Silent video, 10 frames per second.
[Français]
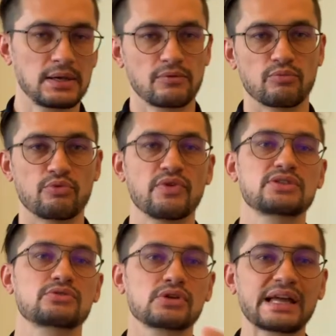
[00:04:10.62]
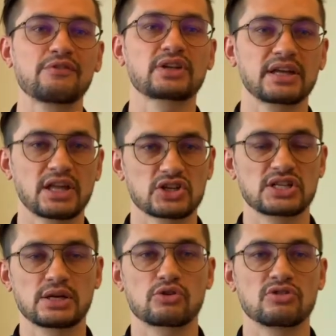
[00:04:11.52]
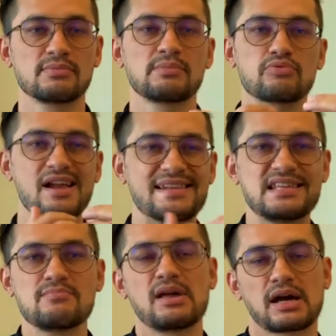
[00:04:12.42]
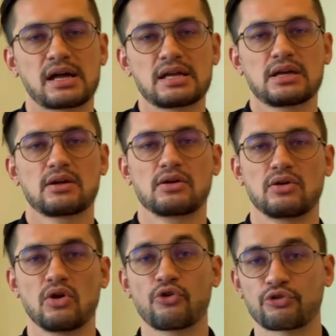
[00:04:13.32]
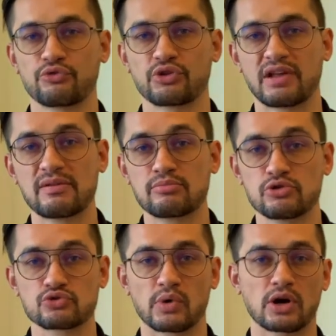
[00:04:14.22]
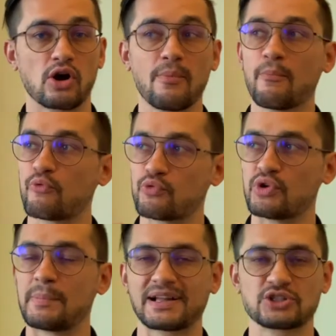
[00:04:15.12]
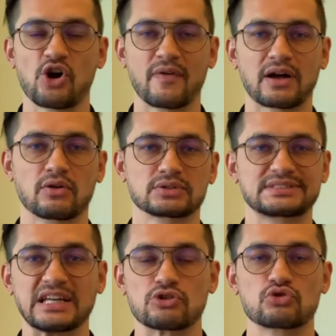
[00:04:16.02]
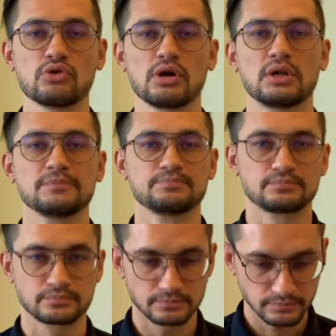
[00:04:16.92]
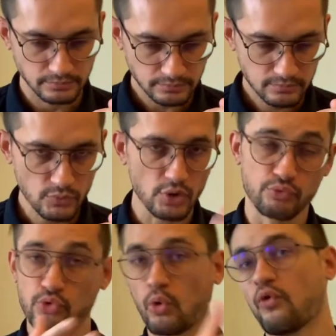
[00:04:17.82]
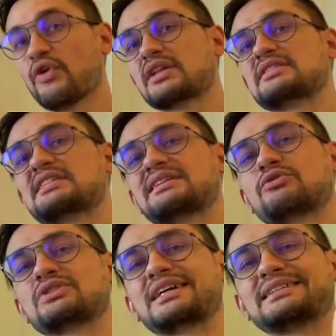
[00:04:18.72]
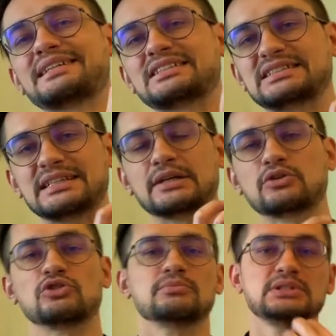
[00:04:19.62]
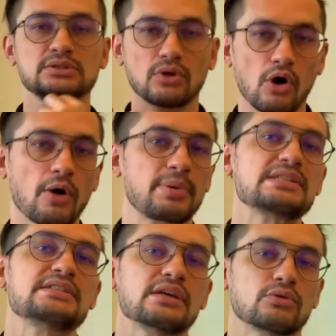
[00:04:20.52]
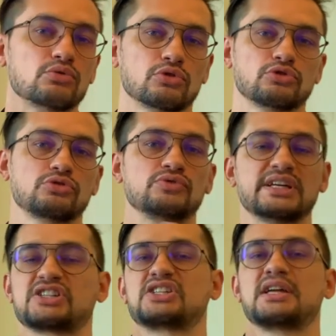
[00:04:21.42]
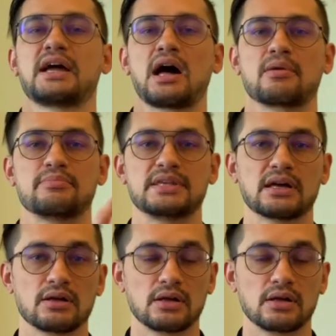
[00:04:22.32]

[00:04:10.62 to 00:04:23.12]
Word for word: vous pouvez stocker votre énergie économique pour la libérer euh, lorsque vous en avez besoin. Comme vous voulez partir en vacances 15 jours, vous convertissez votre énergie économique en plaisir. Ou lorsque vous achetez un bien